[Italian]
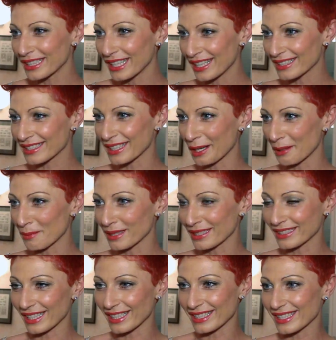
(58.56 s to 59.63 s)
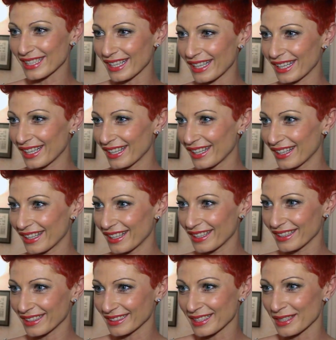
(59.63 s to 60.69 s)
di essere
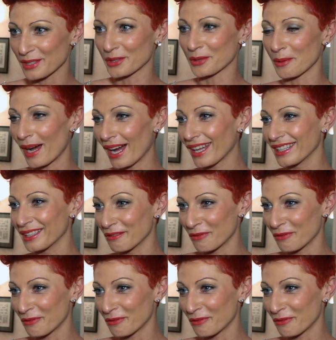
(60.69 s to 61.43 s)
abbastanza sensuale,